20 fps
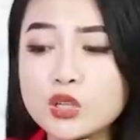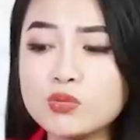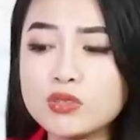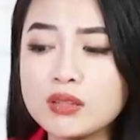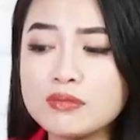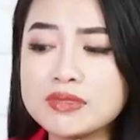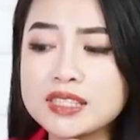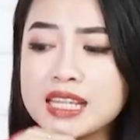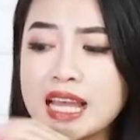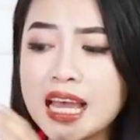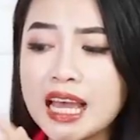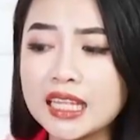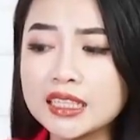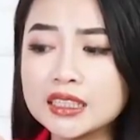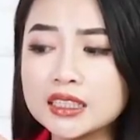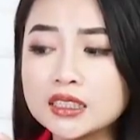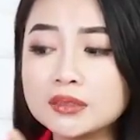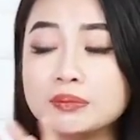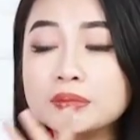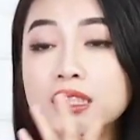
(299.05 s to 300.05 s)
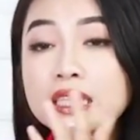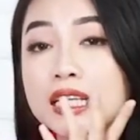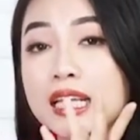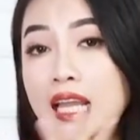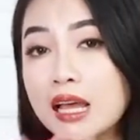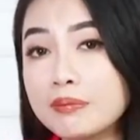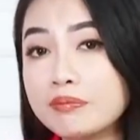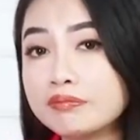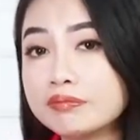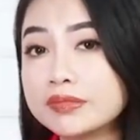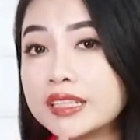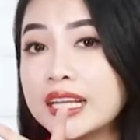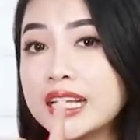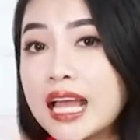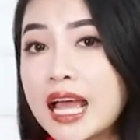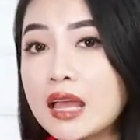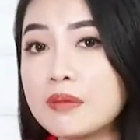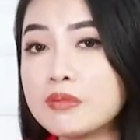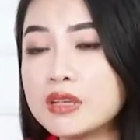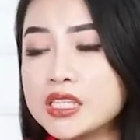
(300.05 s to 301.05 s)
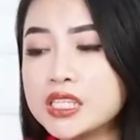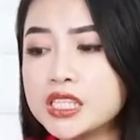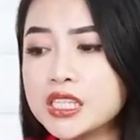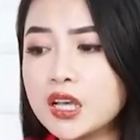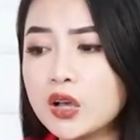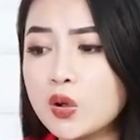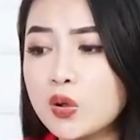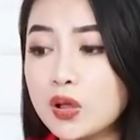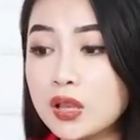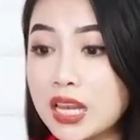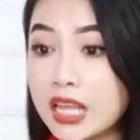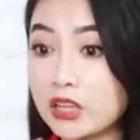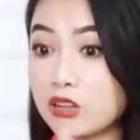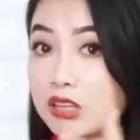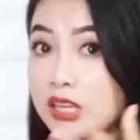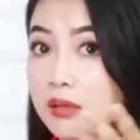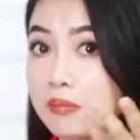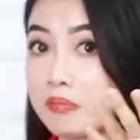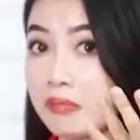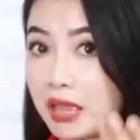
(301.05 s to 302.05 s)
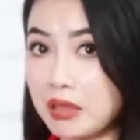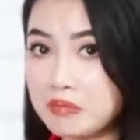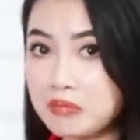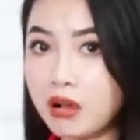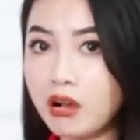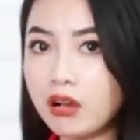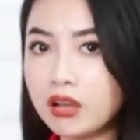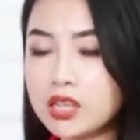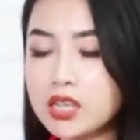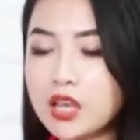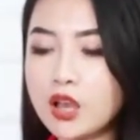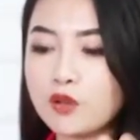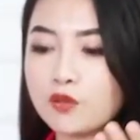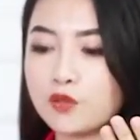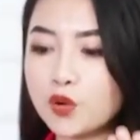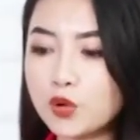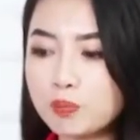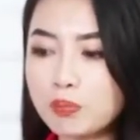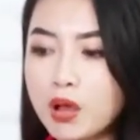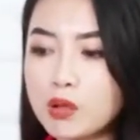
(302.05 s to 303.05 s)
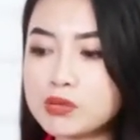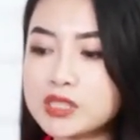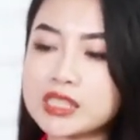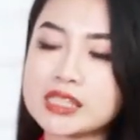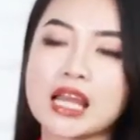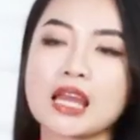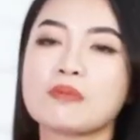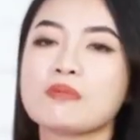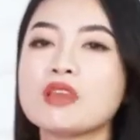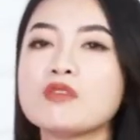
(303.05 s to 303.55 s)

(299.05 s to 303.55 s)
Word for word: Trong tầm giá từ 15 đến 20 triệu lại còn là máy mới full box tại